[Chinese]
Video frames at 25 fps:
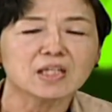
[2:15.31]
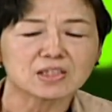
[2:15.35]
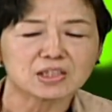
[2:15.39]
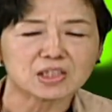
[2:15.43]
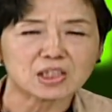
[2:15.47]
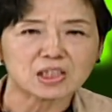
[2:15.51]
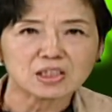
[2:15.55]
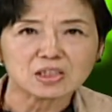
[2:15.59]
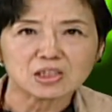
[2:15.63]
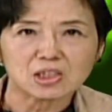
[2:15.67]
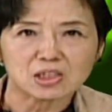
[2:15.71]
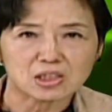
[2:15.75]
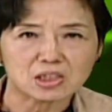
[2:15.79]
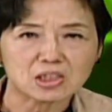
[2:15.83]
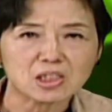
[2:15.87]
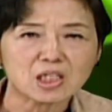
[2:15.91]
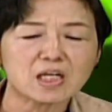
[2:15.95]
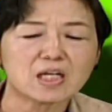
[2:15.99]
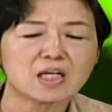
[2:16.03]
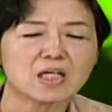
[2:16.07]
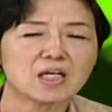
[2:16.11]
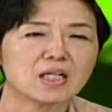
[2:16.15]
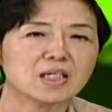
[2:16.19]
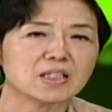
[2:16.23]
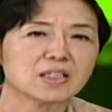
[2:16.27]
其实
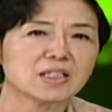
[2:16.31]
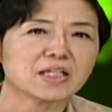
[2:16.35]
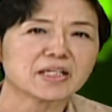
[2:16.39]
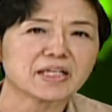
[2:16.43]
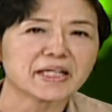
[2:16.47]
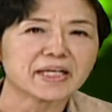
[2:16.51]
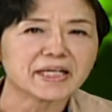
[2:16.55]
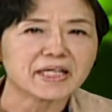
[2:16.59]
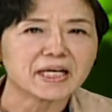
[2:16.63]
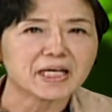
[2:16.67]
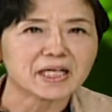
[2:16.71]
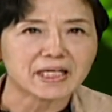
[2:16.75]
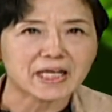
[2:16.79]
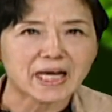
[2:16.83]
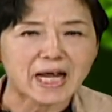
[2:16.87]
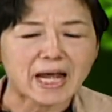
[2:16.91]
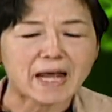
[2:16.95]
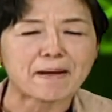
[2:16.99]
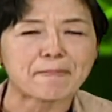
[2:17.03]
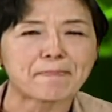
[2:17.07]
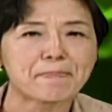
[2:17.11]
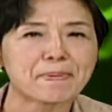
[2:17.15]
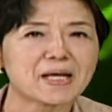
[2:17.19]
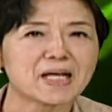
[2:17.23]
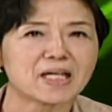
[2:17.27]
任何的一个
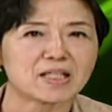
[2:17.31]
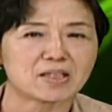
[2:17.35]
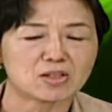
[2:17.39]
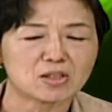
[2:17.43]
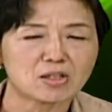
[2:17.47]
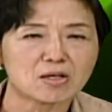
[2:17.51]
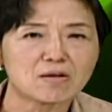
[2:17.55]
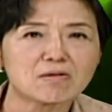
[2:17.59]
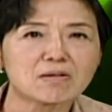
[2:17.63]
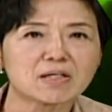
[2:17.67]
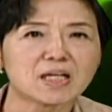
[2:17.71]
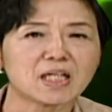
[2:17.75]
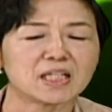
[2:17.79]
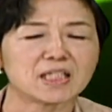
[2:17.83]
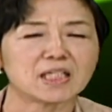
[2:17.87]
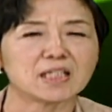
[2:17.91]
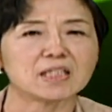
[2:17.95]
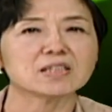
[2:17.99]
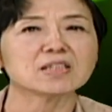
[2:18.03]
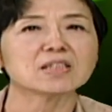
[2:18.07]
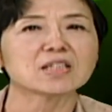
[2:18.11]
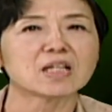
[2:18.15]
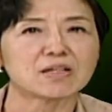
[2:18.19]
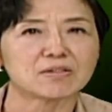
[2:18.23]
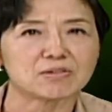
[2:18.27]
改变都可
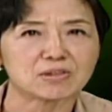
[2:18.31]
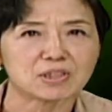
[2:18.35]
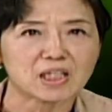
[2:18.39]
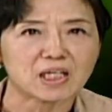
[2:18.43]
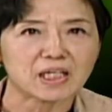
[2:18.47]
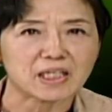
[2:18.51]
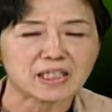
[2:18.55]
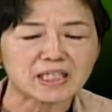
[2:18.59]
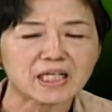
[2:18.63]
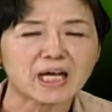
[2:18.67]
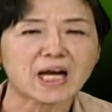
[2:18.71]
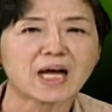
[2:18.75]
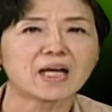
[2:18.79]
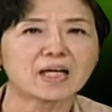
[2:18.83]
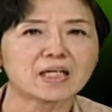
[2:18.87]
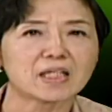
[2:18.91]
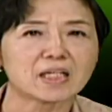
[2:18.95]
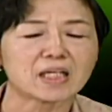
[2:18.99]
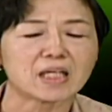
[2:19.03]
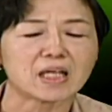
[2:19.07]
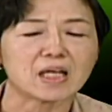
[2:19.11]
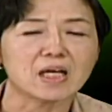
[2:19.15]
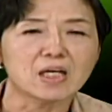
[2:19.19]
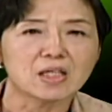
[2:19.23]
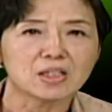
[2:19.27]
能造成压
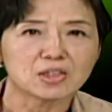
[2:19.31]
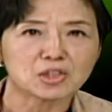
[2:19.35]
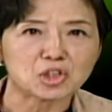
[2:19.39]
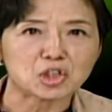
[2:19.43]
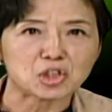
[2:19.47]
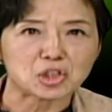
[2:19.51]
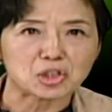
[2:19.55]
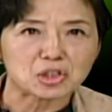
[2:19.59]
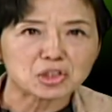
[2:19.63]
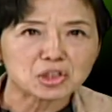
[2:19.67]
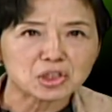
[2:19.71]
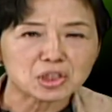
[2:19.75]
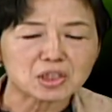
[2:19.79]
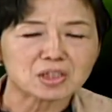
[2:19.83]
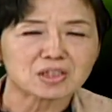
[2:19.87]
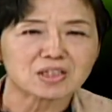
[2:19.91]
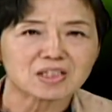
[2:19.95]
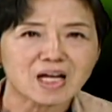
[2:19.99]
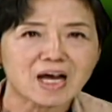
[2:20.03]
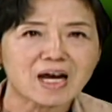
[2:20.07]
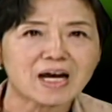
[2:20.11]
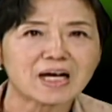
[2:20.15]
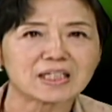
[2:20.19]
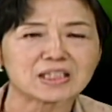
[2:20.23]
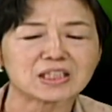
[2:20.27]
力，只是
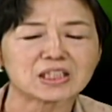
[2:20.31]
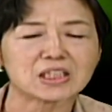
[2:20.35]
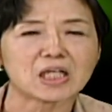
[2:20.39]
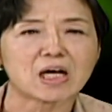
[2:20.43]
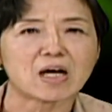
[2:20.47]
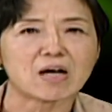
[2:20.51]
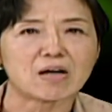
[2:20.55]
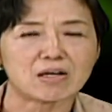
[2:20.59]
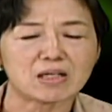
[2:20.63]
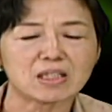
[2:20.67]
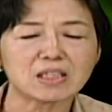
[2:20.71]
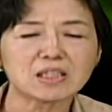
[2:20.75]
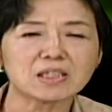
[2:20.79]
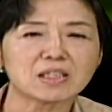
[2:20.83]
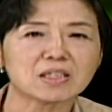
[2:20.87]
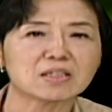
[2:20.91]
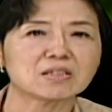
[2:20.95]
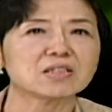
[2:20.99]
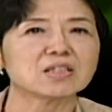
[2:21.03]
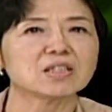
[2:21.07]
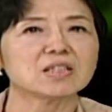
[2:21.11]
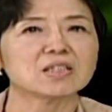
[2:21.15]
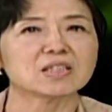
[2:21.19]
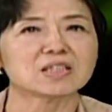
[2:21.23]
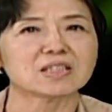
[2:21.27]
大小，而且
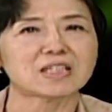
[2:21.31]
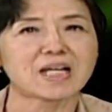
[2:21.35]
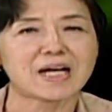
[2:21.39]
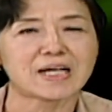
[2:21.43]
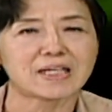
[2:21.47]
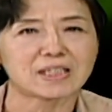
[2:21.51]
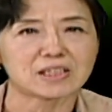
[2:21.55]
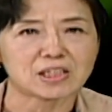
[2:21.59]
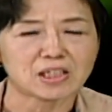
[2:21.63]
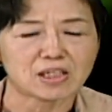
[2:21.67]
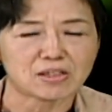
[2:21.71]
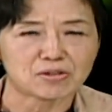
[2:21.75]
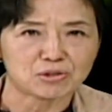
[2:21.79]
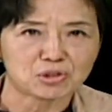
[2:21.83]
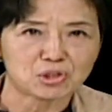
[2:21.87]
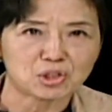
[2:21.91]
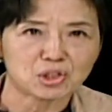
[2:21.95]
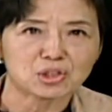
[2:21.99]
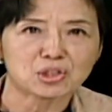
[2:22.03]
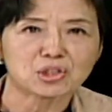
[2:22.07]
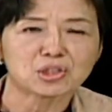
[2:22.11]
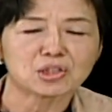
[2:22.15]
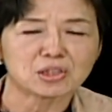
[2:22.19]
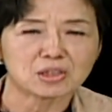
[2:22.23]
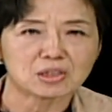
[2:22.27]
这个大小
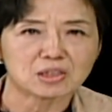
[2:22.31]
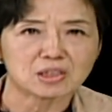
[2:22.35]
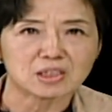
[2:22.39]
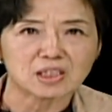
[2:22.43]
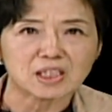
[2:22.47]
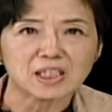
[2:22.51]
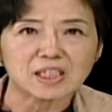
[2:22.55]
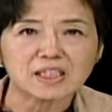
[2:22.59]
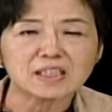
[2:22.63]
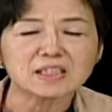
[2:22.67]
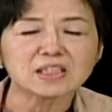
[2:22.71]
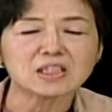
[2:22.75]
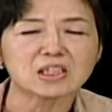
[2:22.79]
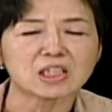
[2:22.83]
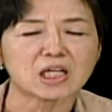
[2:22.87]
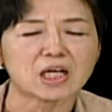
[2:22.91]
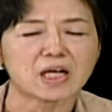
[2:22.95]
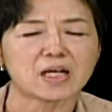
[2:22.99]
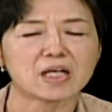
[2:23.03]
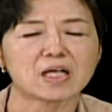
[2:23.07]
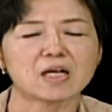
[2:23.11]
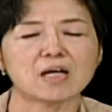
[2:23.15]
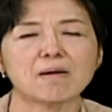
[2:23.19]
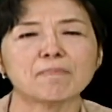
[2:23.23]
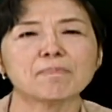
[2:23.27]
是是因
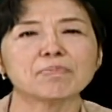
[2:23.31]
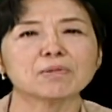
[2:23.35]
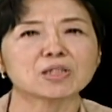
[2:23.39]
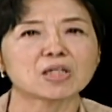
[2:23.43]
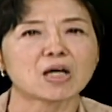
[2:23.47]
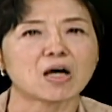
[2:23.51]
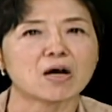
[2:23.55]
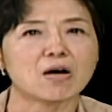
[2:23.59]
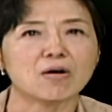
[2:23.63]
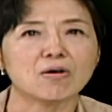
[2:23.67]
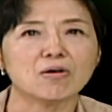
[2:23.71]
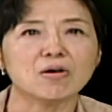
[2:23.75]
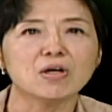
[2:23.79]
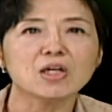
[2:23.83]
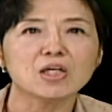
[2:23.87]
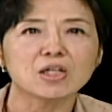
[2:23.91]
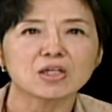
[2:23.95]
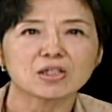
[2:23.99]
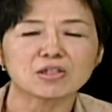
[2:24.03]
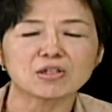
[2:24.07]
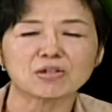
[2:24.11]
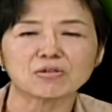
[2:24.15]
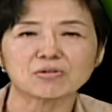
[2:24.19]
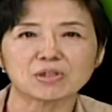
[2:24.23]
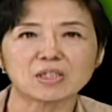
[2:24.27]
人而不同。
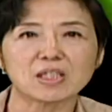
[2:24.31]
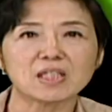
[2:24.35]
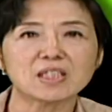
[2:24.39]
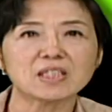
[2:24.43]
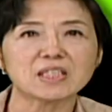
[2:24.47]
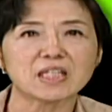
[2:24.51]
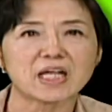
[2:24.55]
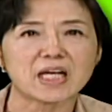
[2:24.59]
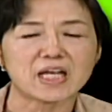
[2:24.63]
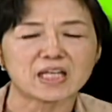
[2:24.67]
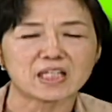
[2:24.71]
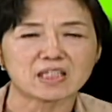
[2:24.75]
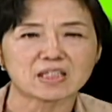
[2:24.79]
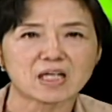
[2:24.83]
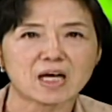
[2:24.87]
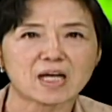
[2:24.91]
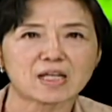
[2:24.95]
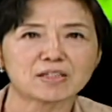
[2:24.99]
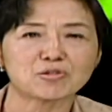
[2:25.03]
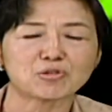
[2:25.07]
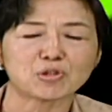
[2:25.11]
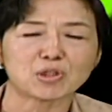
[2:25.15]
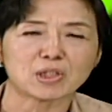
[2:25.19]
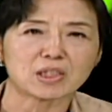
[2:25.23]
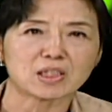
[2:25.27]
有的人
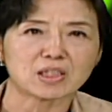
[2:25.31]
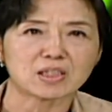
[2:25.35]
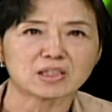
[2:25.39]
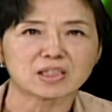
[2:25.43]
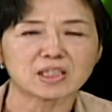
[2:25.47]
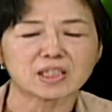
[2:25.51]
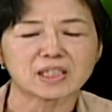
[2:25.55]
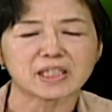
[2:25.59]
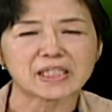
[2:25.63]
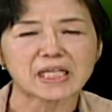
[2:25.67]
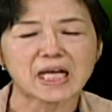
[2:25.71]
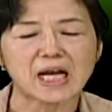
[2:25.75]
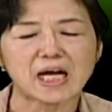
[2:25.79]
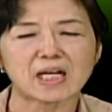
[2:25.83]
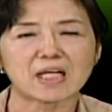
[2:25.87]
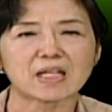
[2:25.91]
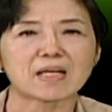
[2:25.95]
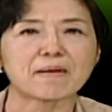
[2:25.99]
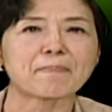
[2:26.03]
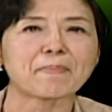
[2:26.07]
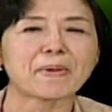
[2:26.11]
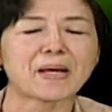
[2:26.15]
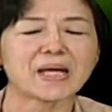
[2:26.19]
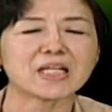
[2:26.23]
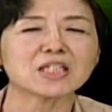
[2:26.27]
他觉得这个压
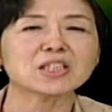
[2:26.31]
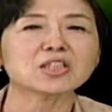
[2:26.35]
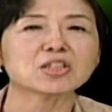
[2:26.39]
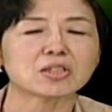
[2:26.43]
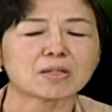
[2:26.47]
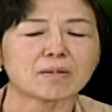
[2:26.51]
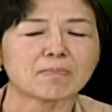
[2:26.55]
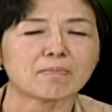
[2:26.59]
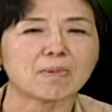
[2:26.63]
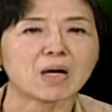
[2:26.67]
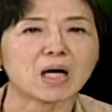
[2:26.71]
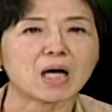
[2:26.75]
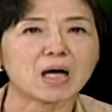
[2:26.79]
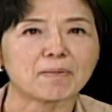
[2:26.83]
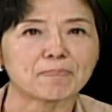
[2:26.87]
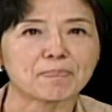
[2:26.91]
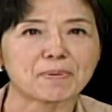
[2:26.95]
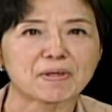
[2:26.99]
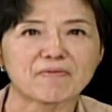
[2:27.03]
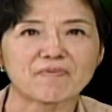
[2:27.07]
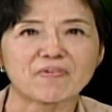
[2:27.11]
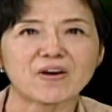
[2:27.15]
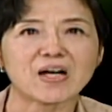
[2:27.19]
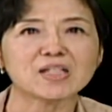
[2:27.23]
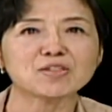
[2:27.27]
力没什么，
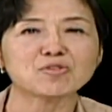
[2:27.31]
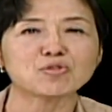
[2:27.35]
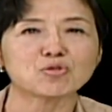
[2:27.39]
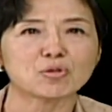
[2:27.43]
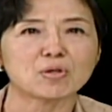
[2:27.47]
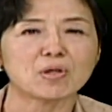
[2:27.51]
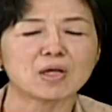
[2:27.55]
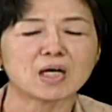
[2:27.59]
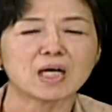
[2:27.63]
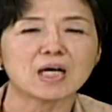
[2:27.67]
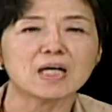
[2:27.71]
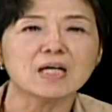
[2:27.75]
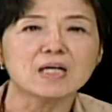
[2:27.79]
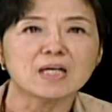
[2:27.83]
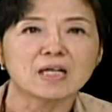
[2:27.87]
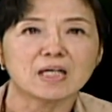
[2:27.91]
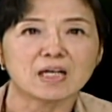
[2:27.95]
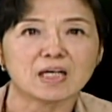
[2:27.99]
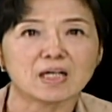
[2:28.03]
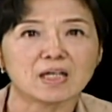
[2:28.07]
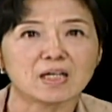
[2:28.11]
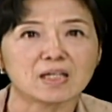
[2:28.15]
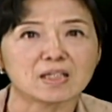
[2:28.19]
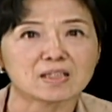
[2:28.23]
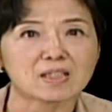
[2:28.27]
比方说，
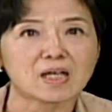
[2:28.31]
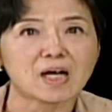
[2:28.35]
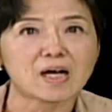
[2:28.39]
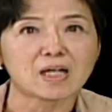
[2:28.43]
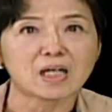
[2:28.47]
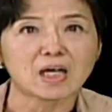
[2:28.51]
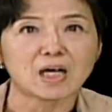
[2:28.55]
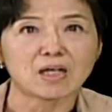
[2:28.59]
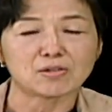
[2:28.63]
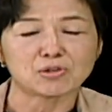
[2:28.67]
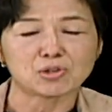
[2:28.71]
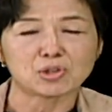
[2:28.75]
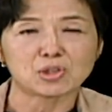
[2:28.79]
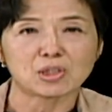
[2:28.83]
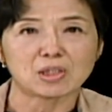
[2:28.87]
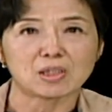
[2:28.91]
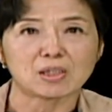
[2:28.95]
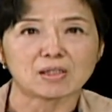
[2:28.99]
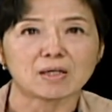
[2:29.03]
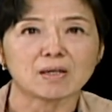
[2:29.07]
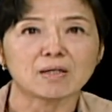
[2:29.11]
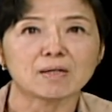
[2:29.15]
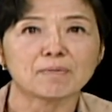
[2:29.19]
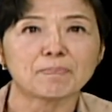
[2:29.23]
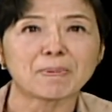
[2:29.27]
呃，他考
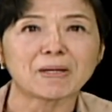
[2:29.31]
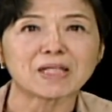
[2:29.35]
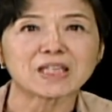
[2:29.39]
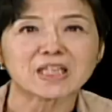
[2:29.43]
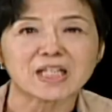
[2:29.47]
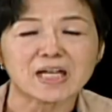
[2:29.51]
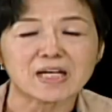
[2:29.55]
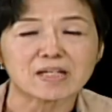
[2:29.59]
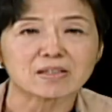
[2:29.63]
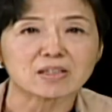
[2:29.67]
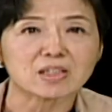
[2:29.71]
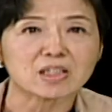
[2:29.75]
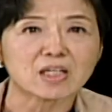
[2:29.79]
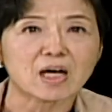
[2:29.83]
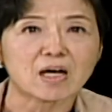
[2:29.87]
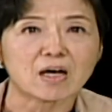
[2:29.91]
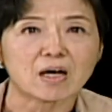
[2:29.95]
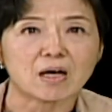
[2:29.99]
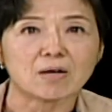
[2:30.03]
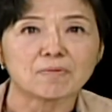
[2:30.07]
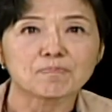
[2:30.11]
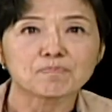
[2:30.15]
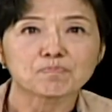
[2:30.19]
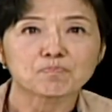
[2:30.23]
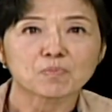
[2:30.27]
试被当掉。